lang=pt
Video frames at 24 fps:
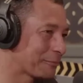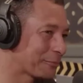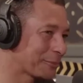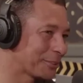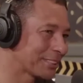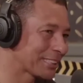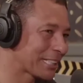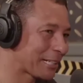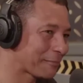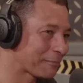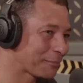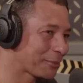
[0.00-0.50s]

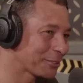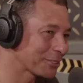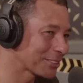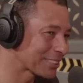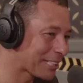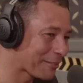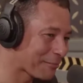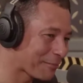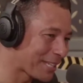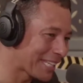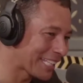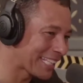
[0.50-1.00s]
depois do Japão não
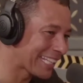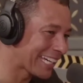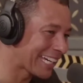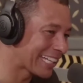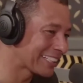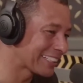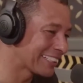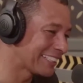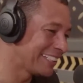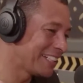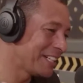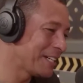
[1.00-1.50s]
sabia
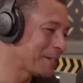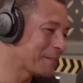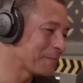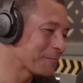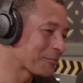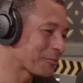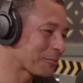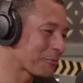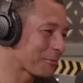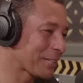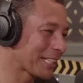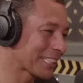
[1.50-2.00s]
nada.
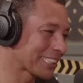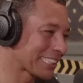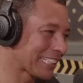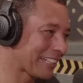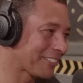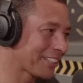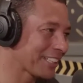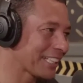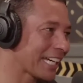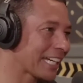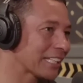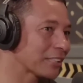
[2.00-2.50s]
Não
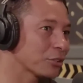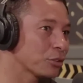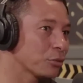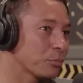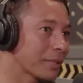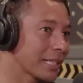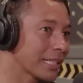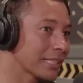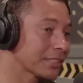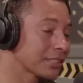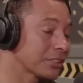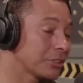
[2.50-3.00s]
passava nada do
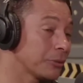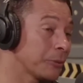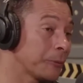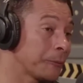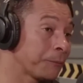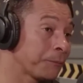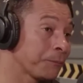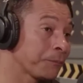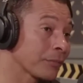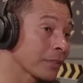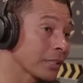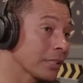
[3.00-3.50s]
Brasil.
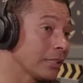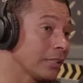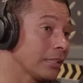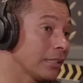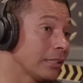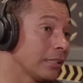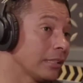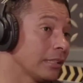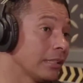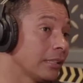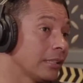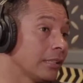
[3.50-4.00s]
Sem
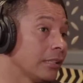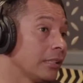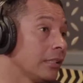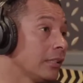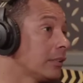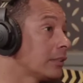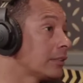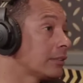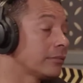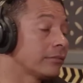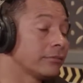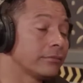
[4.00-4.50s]
internet
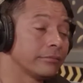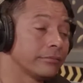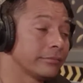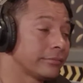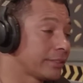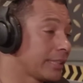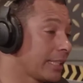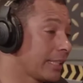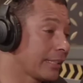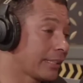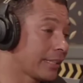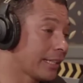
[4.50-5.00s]
também, né,
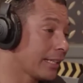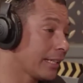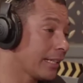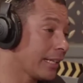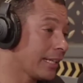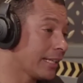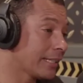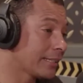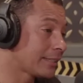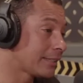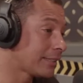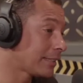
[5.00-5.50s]
cara? Sem
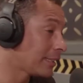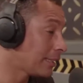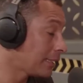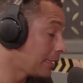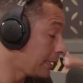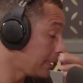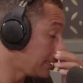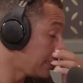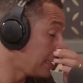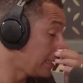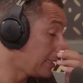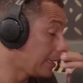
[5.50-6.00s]
internet, né?
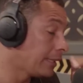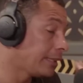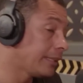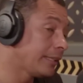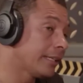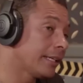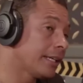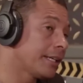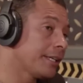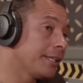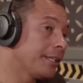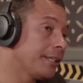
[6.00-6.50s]

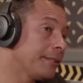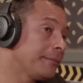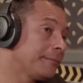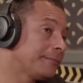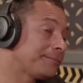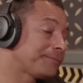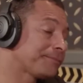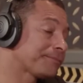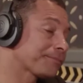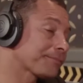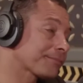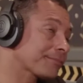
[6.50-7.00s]
E aí
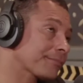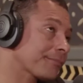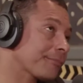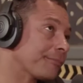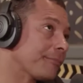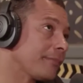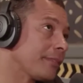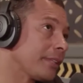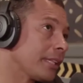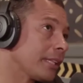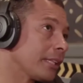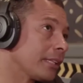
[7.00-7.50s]

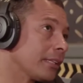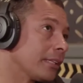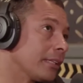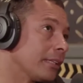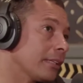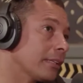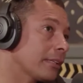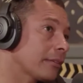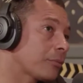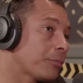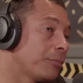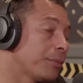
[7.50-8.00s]

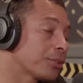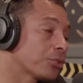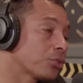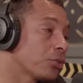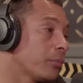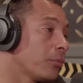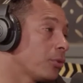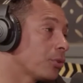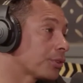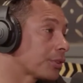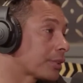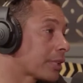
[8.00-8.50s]

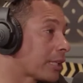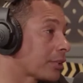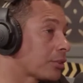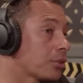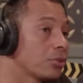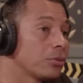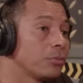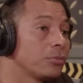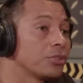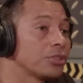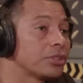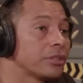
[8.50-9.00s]
começou a mostrar,
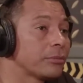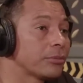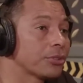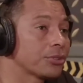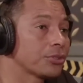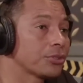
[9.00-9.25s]
todo mundo se